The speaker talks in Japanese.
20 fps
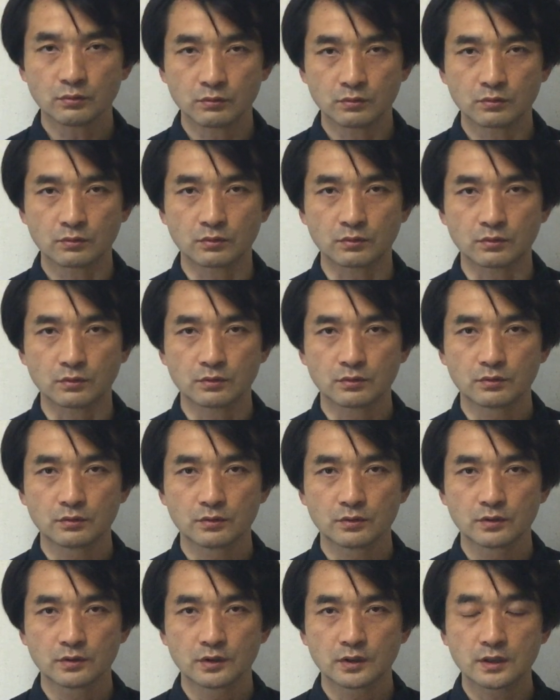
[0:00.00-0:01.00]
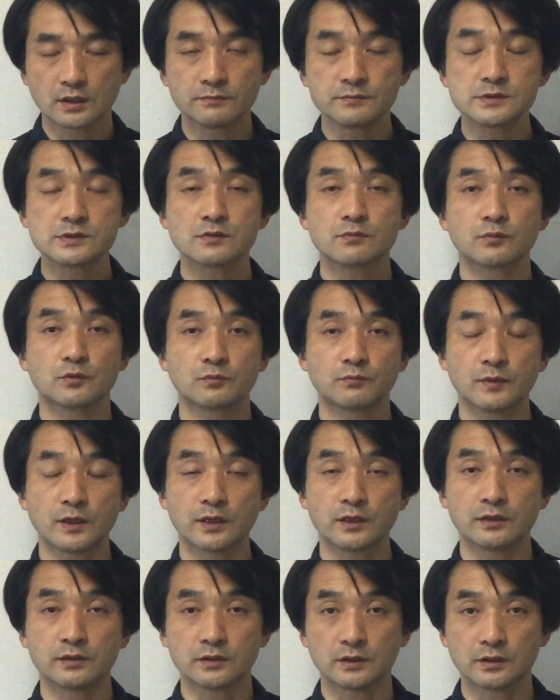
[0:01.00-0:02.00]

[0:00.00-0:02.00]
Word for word: を神様の前